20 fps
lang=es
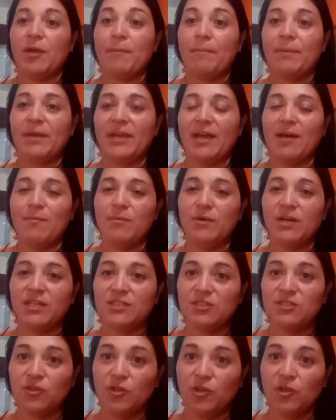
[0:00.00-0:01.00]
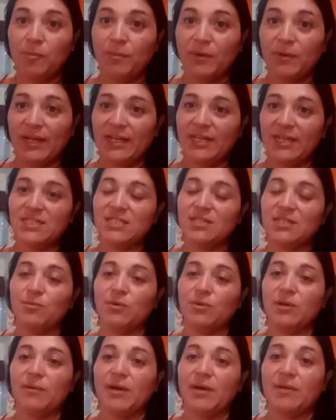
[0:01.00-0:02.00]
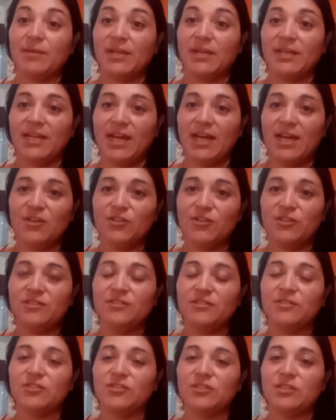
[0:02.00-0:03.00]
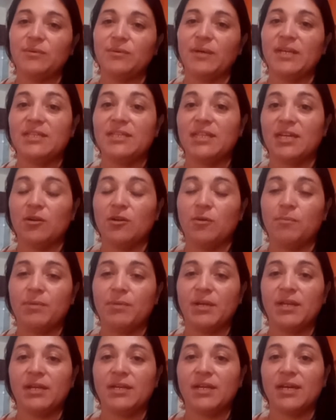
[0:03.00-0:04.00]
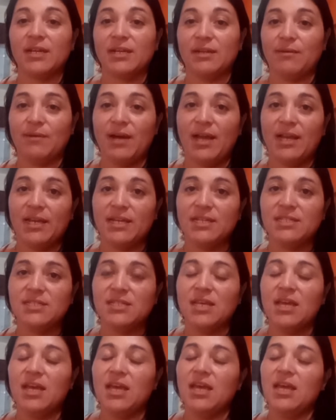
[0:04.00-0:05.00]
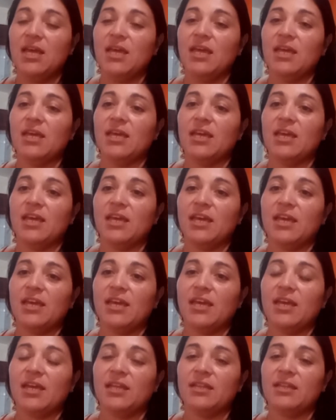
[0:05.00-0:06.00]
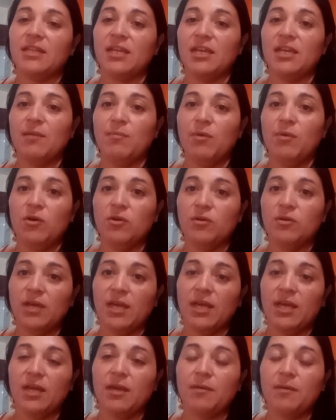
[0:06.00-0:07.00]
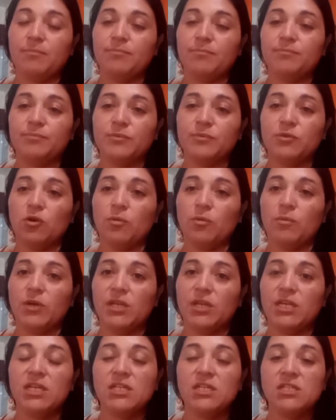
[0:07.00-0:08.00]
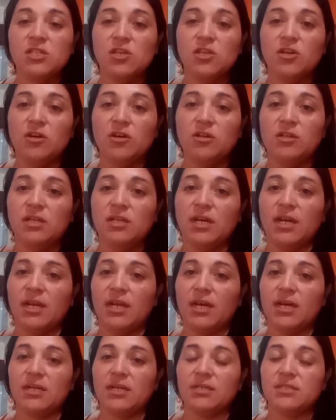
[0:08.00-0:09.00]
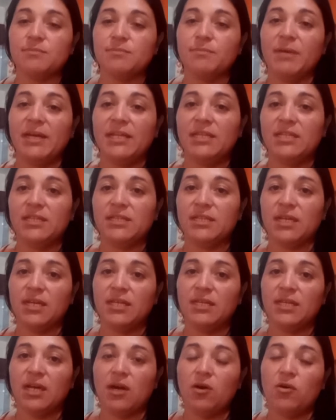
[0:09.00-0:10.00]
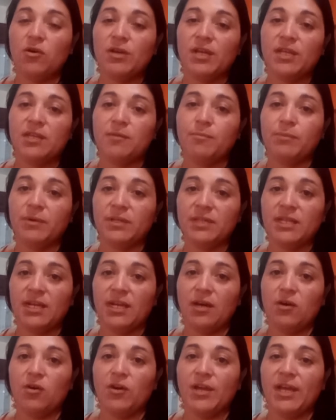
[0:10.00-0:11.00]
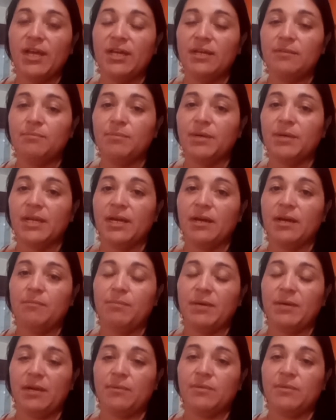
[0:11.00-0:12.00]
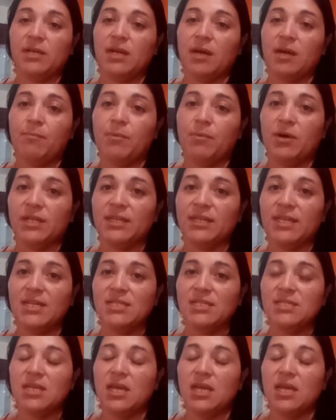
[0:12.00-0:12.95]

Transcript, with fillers: esperamos a todos por la calle Boulevard Belgrano, donde van a estar los prescarnavales. carnavales eh, tenemos eh, como inicio a las 20 y 30 horas, dispuesta la hora para, abrir las puertas.